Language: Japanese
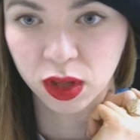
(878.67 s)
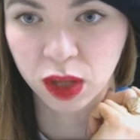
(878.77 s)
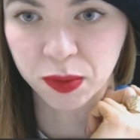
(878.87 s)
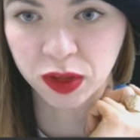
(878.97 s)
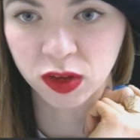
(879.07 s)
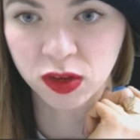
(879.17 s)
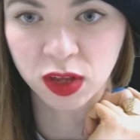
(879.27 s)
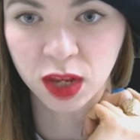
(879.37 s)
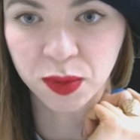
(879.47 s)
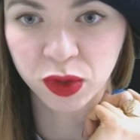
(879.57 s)
今全然
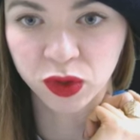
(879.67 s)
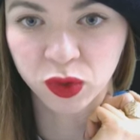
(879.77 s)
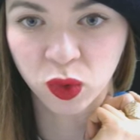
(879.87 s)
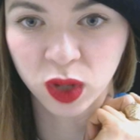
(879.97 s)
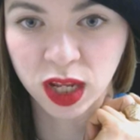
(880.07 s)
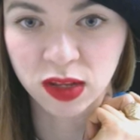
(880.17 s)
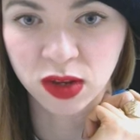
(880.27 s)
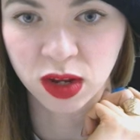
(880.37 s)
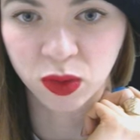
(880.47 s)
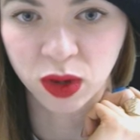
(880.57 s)
タイミング来ないで
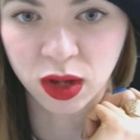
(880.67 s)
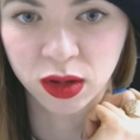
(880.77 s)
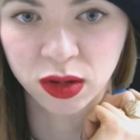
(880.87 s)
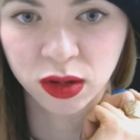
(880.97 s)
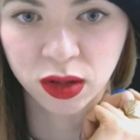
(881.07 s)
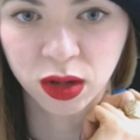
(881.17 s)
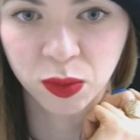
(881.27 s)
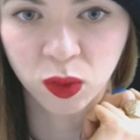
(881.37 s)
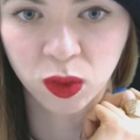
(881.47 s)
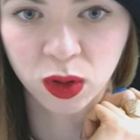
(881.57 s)
すねこれで
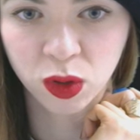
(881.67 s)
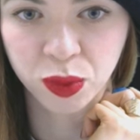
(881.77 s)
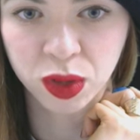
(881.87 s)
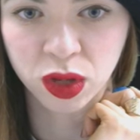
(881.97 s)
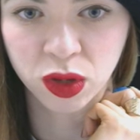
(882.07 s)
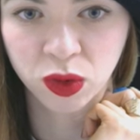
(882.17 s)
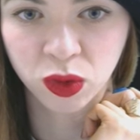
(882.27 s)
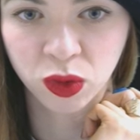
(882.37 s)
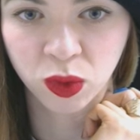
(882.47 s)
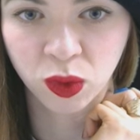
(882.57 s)
も他を見てる
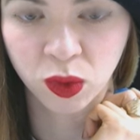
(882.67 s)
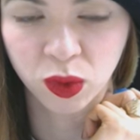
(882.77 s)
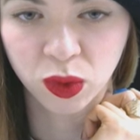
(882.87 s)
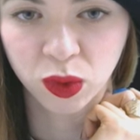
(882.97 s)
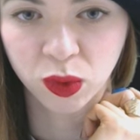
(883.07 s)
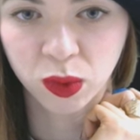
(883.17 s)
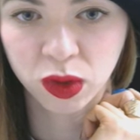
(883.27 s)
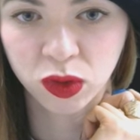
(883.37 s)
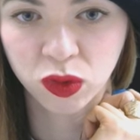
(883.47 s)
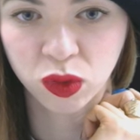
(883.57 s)
と
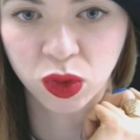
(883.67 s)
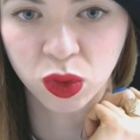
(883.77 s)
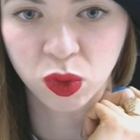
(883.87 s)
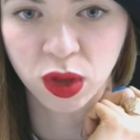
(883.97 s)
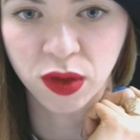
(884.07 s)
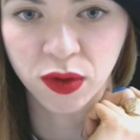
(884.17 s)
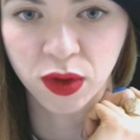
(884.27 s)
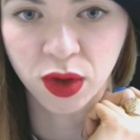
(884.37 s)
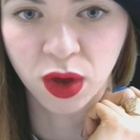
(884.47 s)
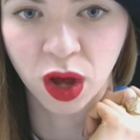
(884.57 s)
ワンスリ3
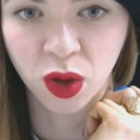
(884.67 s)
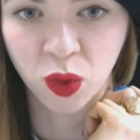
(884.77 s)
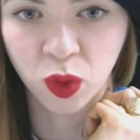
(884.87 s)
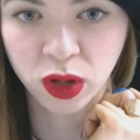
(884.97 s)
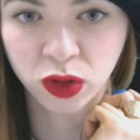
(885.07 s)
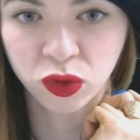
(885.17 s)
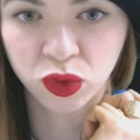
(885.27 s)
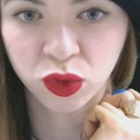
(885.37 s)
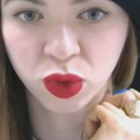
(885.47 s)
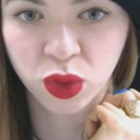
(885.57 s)
あ
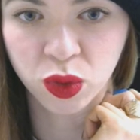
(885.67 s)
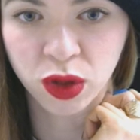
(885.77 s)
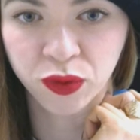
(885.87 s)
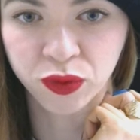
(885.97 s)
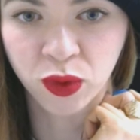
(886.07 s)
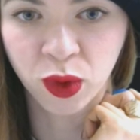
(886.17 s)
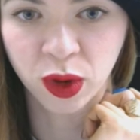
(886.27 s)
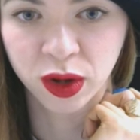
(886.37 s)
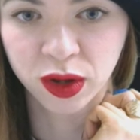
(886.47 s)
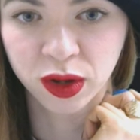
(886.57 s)

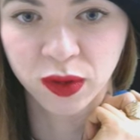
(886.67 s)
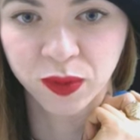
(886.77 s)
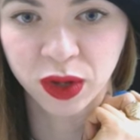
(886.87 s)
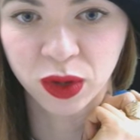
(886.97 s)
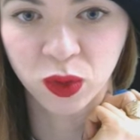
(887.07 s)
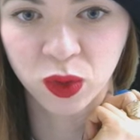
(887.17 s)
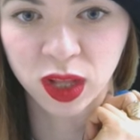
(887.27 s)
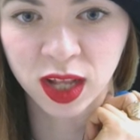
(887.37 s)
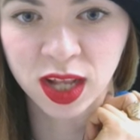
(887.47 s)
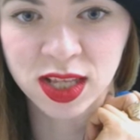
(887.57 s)
ワンツーーフォーでここ
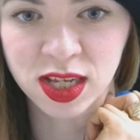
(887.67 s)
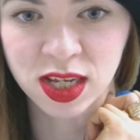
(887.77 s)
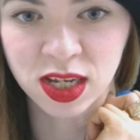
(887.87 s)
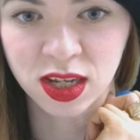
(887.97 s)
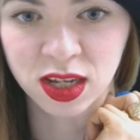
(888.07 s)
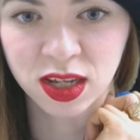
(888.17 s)
でタッチ